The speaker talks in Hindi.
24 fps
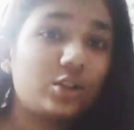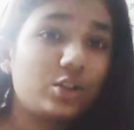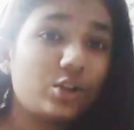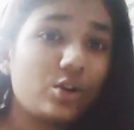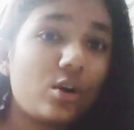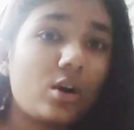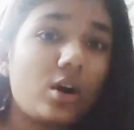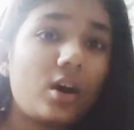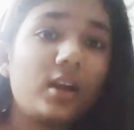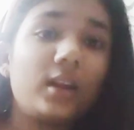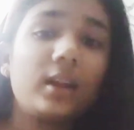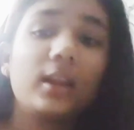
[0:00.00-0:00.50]

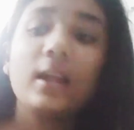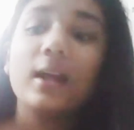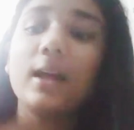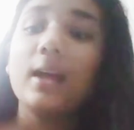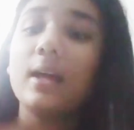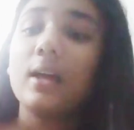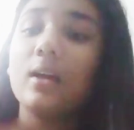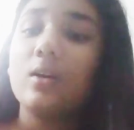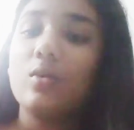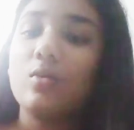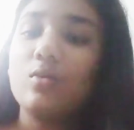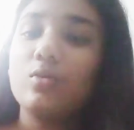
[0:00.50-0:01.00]
श्योर
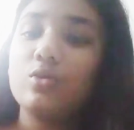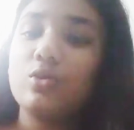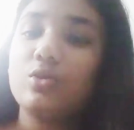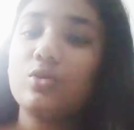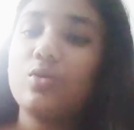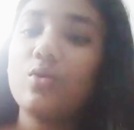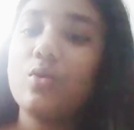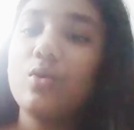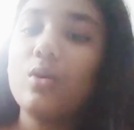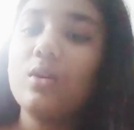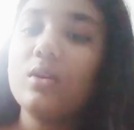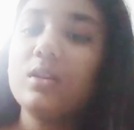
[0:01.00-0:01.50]

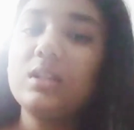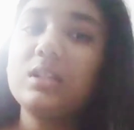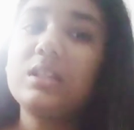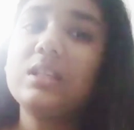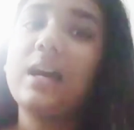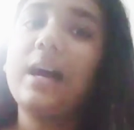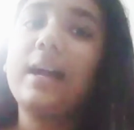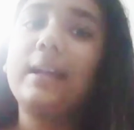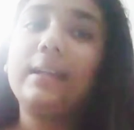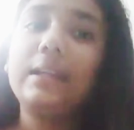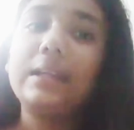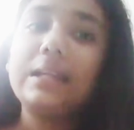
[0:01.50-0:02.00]
उसको
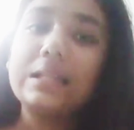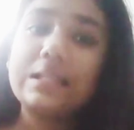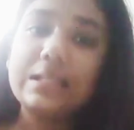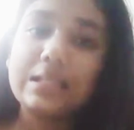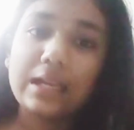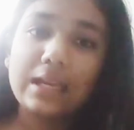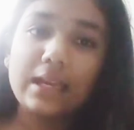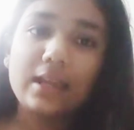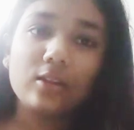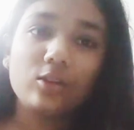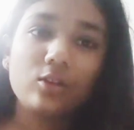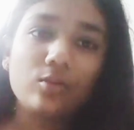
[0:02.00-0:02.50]
स्टार्टिंग
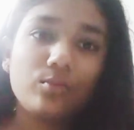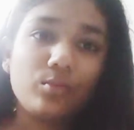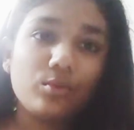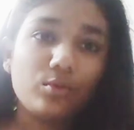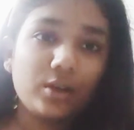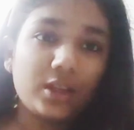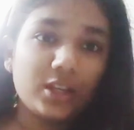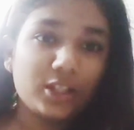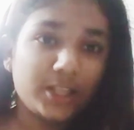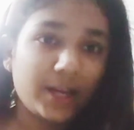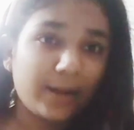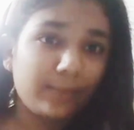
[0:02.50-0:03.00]
से ही तुम
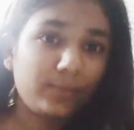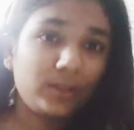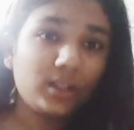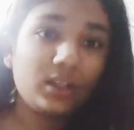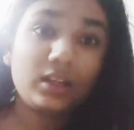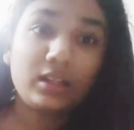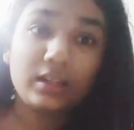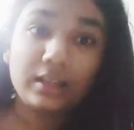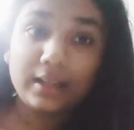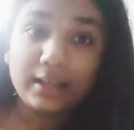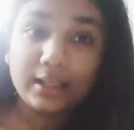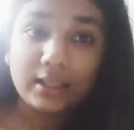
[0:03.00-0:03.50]
पूरा
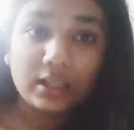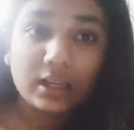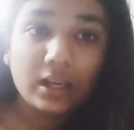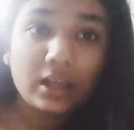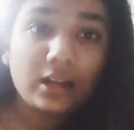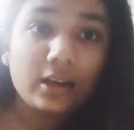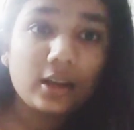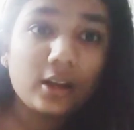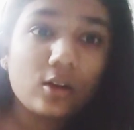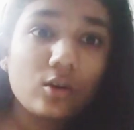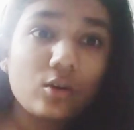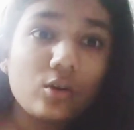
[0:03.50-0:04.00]
चैप्टर रीड
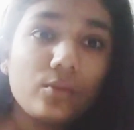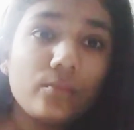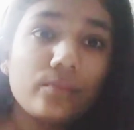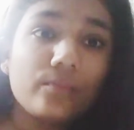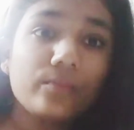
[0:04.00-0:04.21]
कर रहे हो